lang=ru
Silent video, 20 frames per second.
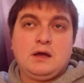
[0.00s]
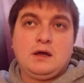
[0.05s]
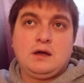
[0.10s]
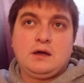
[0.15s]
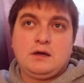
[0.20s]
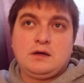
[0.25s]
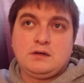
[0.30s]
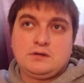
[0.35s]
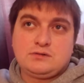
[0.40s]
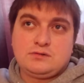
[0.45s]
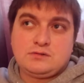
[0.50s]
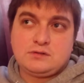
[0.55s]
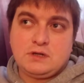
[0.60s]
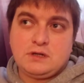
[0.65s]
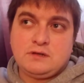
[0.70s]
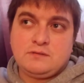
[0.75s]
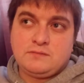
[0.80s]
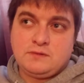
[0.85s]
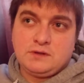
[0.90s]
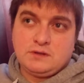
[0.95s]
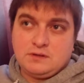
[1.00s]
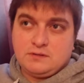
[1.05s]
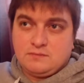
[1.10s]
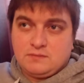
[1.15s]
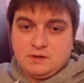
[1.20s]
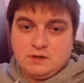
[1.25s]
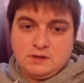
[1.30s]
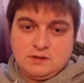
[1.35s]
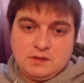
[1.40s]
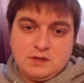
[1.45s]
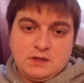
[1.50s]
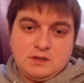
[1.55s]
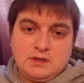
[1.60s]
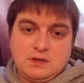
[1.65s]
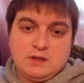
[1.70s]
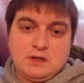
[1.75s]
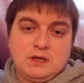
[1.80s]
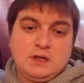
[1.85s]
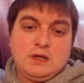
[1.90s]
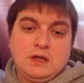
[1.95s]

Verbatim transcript: а Сусанна мне там накидала